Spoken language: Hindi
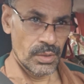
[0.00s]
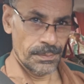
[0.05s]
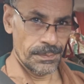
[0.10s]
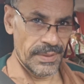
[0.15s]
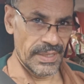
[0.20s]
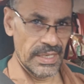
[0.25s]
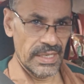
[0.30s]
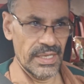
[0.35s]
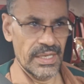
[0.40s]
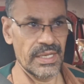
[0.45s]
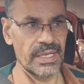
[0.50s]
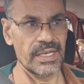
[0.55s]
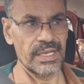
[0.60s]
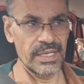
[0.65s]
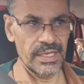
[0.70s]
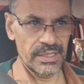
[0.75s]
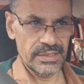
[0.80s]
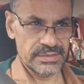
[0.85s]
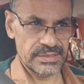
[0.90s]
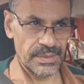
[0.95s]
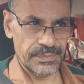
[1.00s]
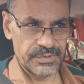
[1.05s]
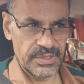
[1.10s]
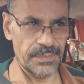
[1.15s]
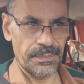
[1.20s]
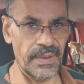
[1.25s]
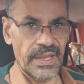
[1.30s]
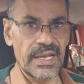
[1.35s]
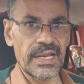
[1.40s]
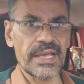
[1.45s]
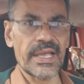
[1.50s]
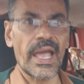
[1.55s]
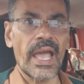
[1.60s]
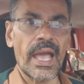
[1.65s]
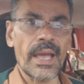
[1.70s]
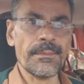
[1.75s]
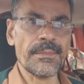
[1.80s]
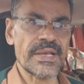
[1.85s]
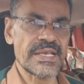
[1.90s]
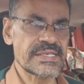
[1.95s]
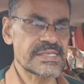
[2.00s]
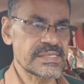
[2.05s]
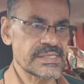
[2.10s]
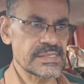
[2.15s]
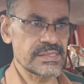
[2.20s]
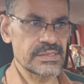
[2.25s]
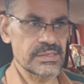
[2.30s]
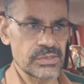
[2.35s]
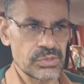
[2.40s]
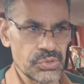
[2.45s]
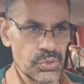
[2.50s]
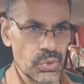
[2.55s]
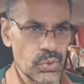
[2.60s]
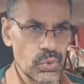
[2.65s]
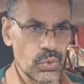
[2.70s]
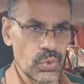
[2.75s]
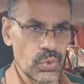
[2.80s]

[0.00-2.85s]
पहले सबसे पहले एमएस जो